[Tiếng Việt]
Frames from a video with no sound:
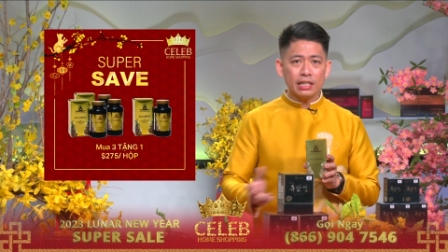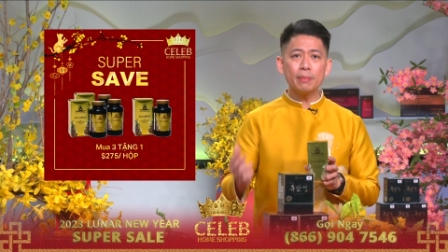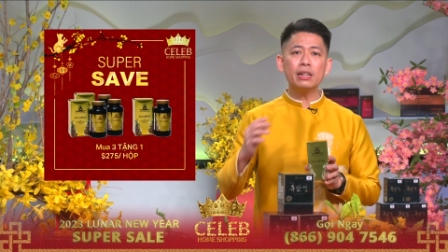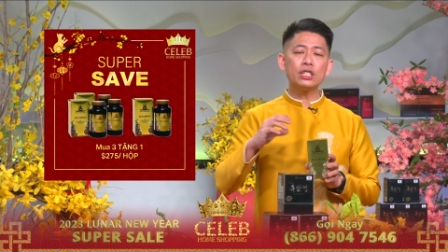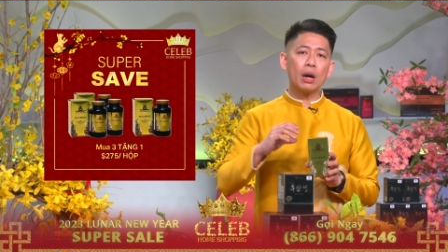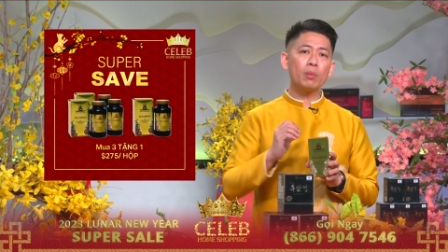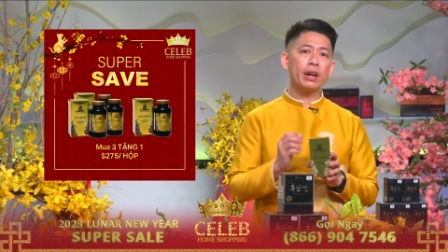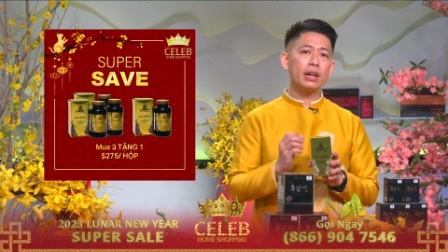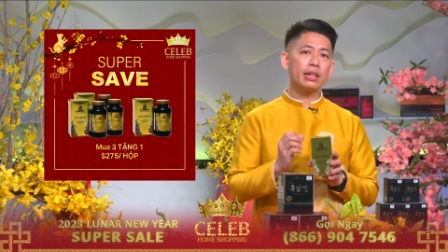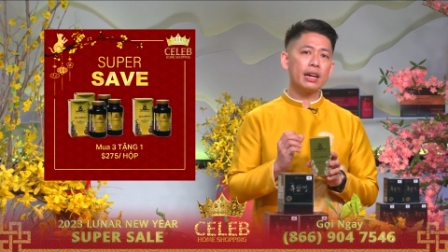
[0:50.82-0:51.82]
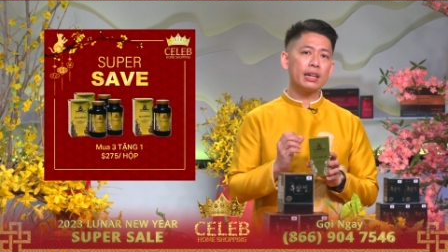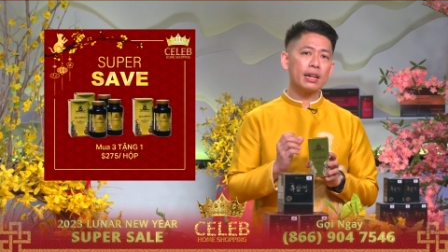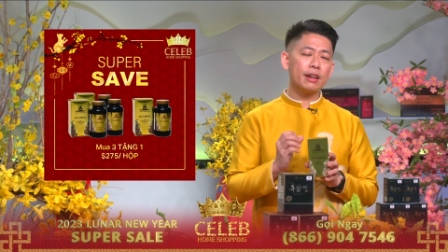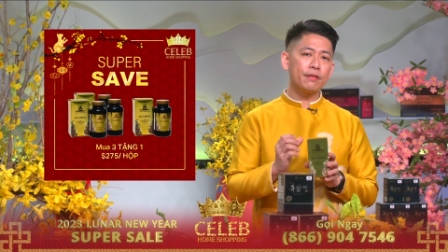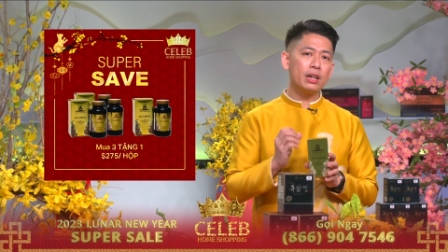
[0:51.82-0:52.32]
Thế thì bên trong cái
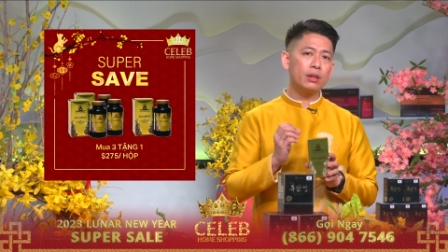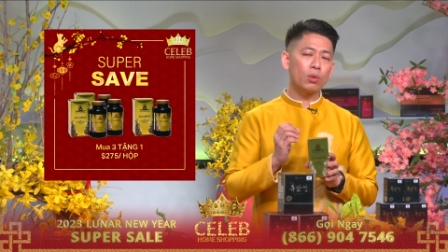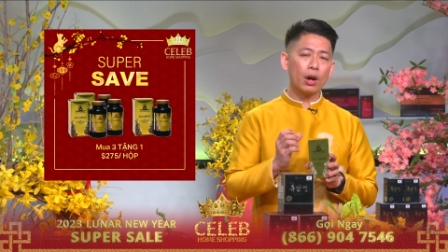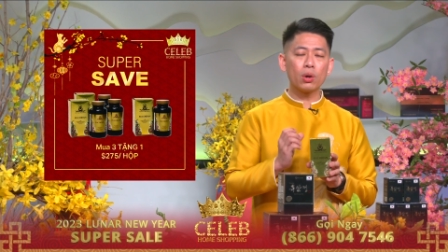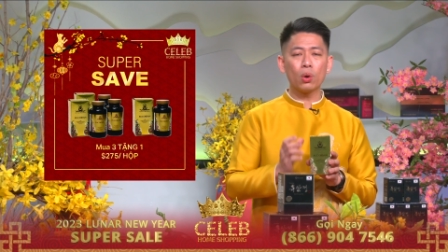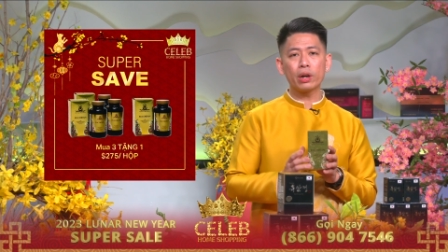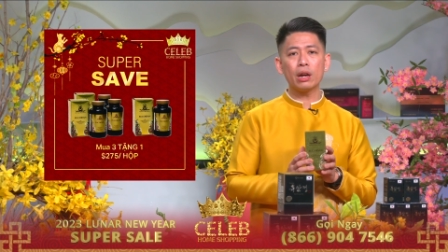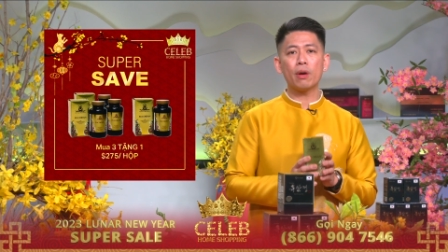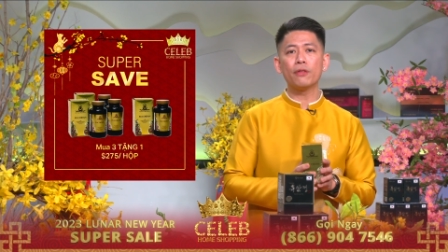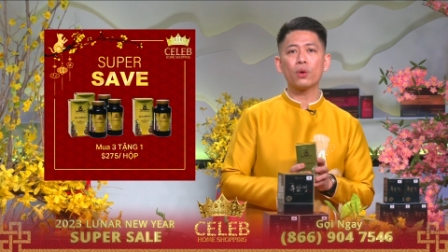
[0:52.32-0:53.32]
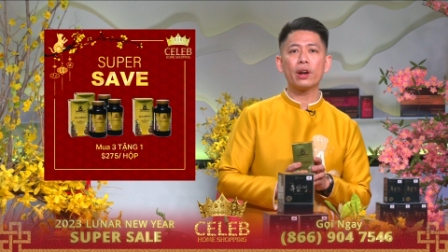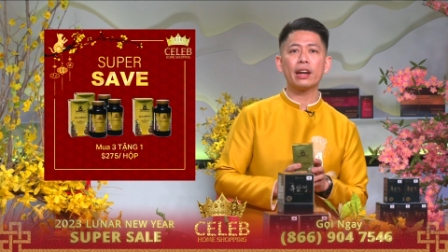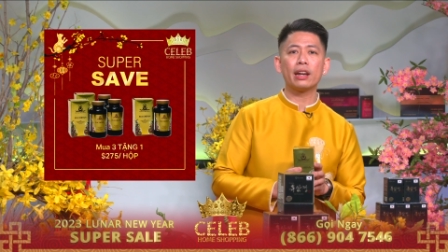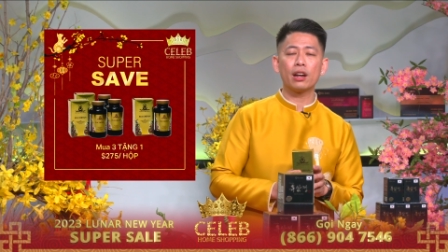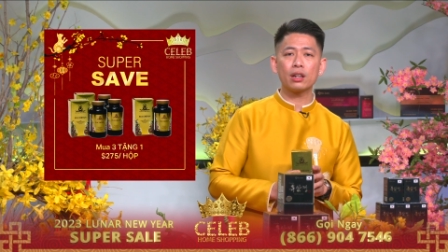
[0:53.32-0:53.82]
viên Royal Okinawa
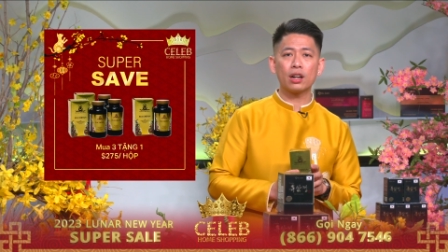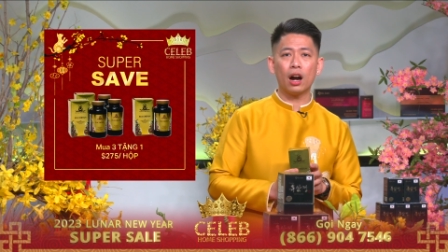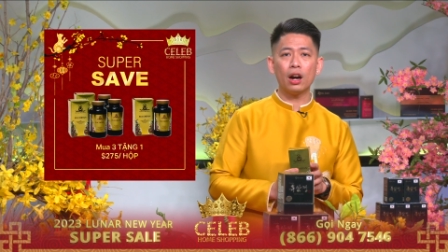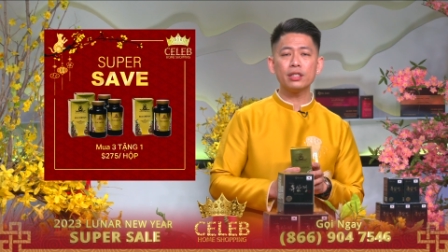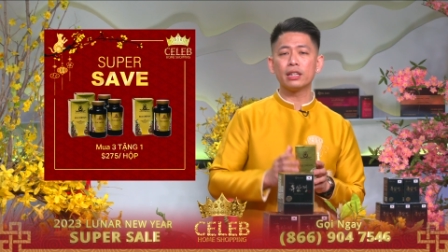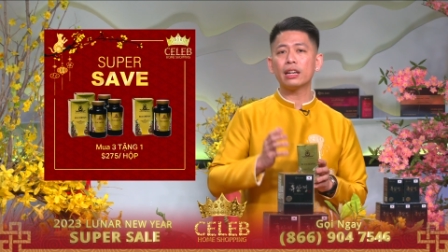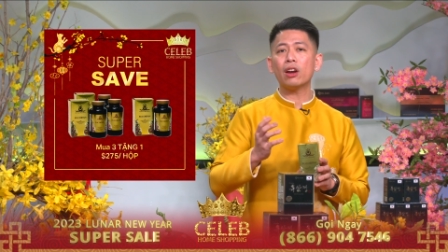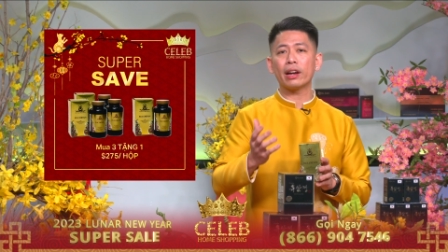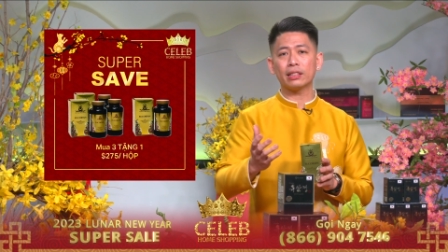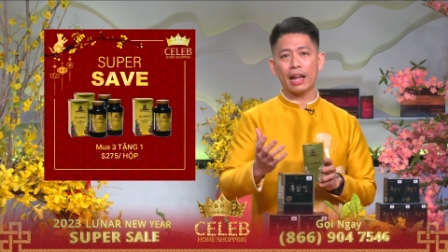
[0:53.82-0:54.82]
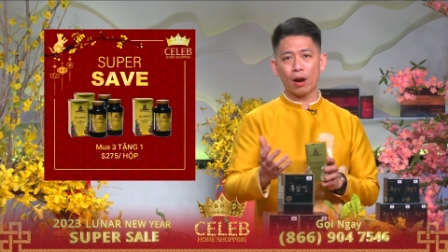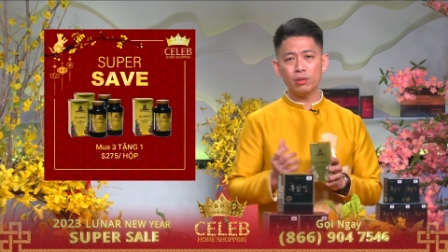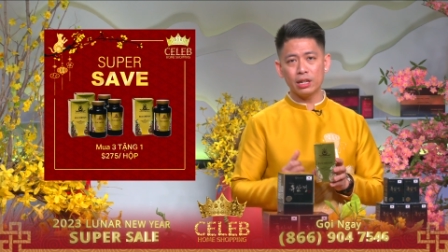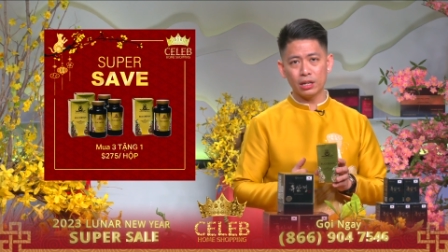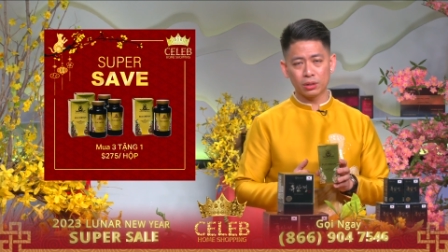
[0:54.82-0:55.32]
Fucoidan này nó có những cái loại
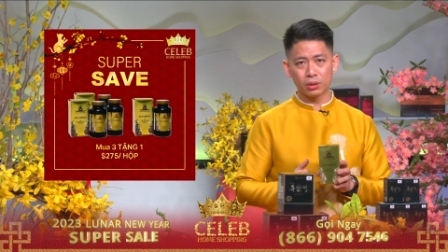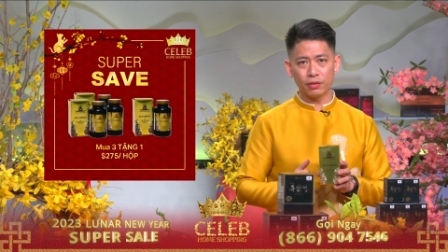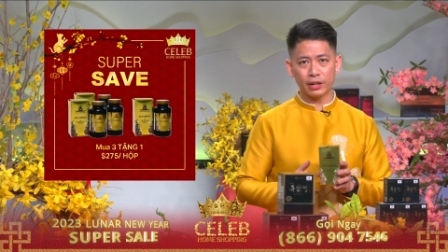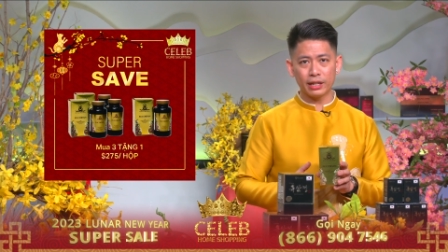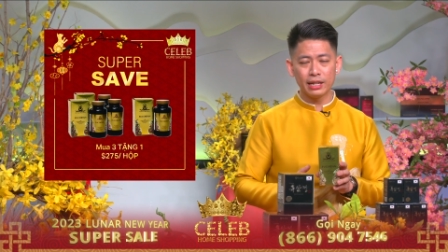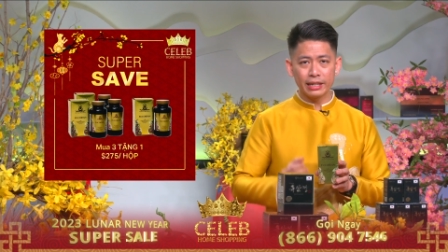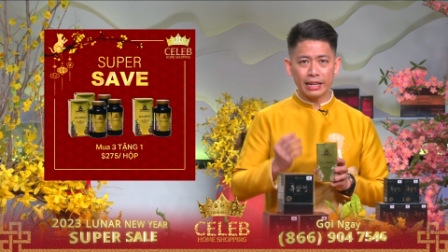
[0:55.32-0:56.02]
tảo gì thưa quý vị?